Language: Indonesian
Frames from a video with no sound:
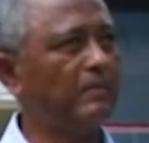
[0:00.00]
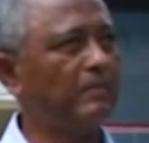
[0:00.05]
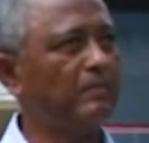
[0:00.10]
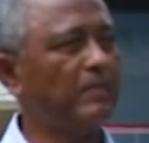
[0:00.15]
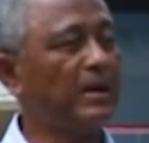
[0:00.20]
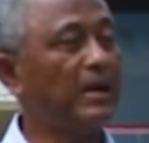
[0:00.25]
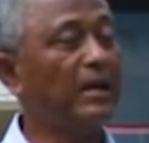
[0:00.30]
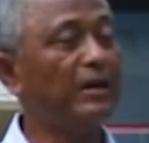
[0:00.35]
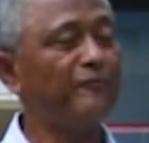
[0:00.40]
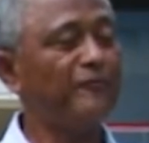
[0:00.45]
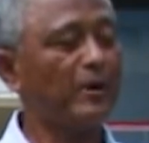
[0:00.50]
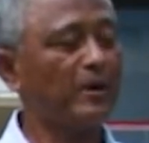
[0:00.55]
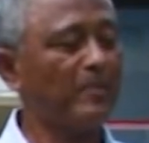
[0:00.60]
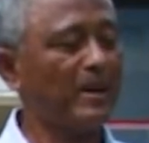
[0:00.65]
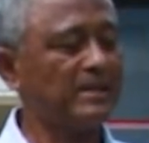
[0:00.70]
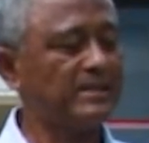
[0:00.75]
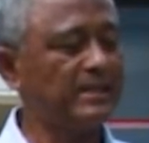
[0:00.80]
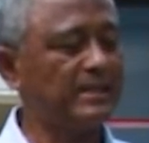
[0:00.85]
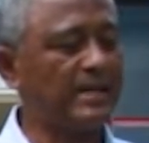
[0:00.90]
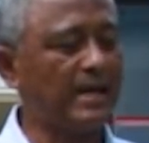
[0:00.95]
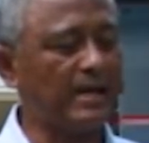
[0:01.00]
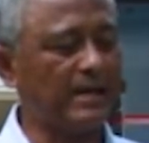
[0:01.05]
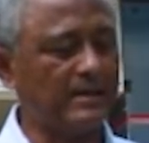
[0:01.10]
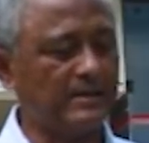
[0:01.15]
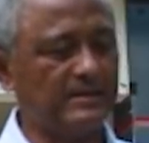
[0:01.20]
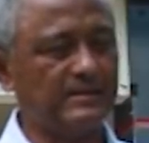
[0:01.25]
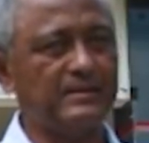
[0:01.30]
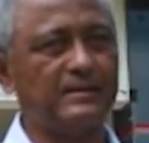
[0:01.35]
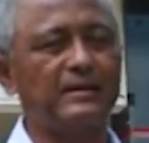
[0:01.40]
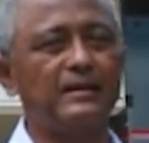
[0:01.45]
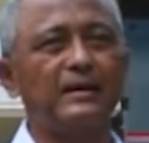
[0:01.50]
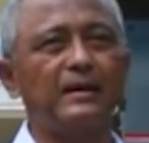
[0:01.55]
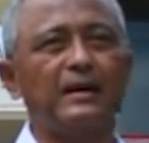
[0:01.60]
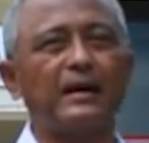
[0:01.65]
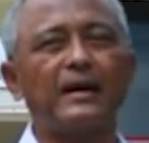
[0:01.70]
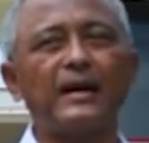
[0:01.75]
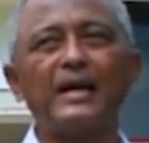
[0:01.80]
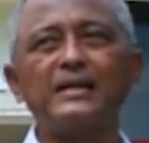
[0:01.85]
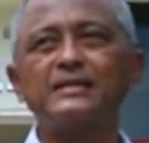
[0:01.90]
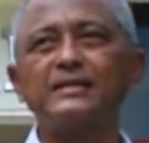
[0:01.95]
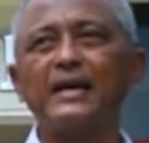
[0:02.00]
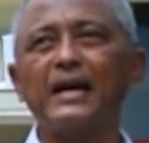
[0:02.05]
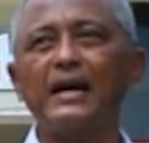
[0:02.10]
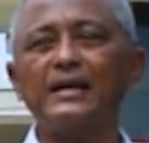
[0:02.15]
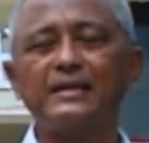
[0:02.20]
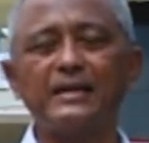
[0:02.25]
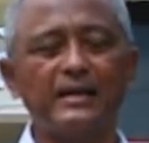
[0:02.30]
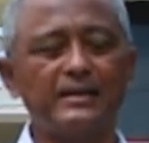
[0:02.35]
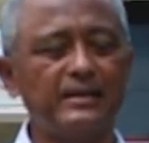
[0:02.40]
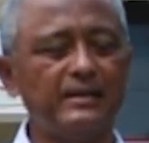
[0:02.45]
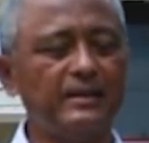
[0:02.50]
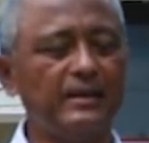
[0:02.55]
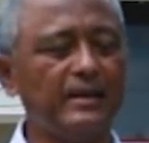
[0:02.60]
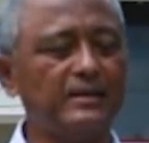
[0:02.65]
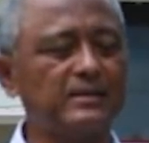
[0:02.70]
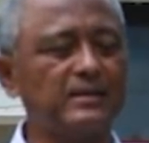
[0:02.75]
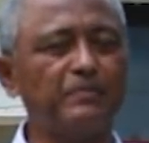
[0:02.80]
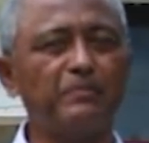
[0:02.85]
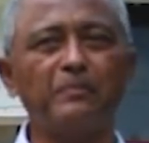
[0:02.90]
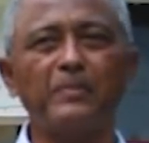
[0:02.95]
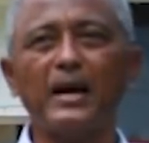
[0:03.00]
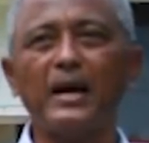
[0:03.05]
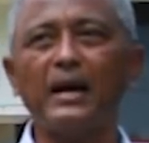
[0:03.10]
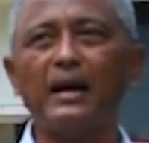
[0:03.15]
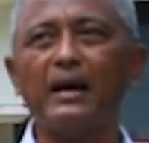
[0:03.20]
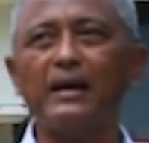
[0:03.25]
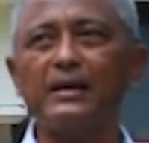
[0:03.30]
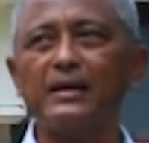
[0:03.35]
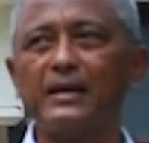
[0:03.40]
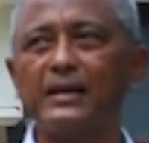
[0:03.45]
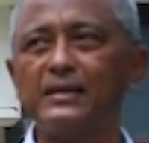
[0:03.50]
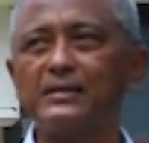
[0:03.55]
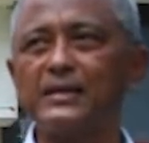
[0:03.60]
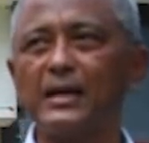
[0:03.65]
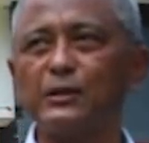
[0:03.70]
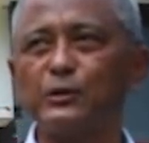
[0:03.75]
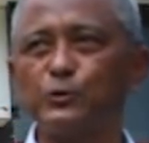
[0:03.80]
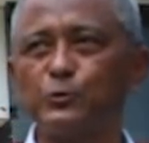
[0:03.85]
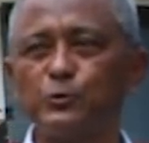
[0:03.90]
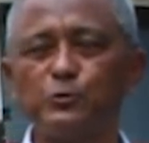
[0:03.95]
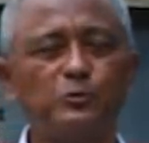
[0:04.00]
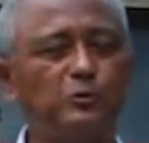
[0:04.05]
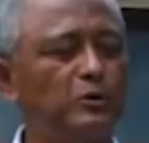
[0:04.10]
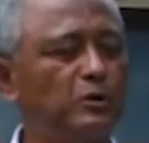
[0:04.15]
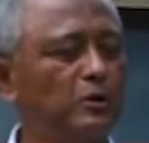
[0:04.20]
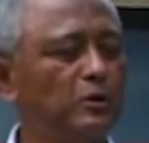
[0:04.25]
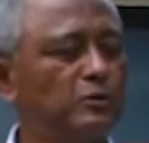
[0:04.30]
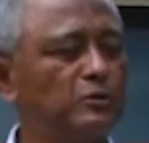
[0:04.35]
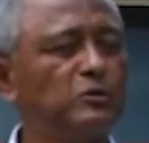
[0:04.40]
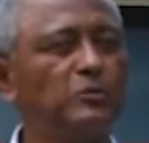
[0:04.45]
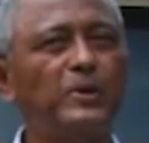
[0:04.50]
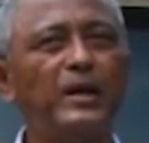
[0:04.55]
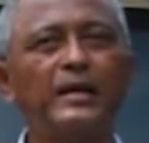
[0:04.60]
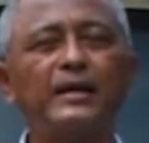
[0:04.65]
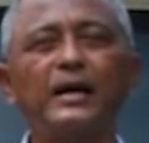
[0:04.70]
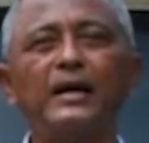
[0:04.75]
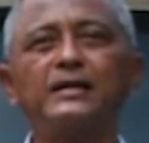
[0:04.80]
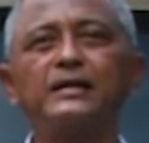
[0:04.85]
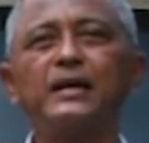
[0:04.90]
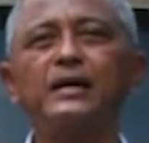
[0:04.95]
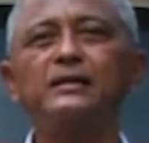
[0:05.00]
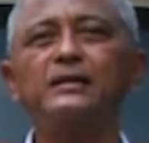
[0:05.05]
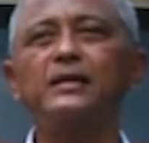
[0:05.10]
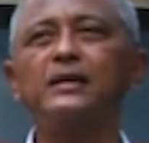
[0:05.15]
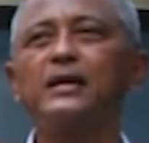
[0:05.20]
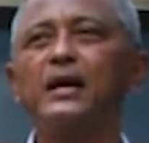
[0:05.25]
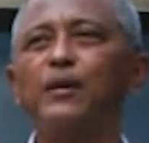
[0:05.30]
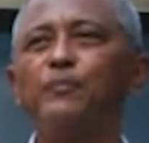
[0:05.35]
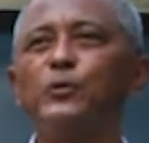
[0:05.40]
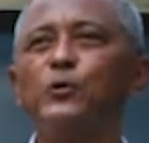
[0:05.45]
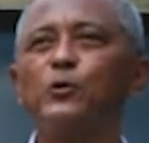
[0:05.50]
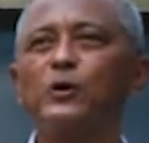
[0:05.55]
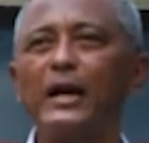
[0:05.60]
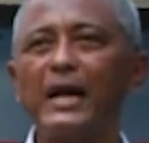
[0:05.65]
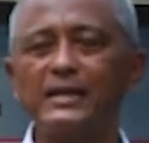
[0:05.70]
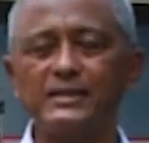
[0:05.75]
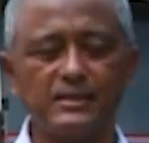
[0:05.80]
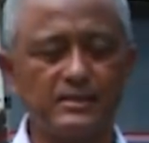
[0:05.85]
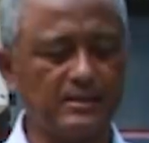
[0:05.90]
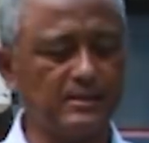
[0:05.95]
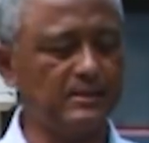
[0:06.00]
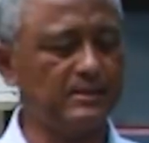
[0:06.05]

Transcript: menginformasikan kelas yang ada di SMA Negeri 1 jumlahnya ada 30 kelas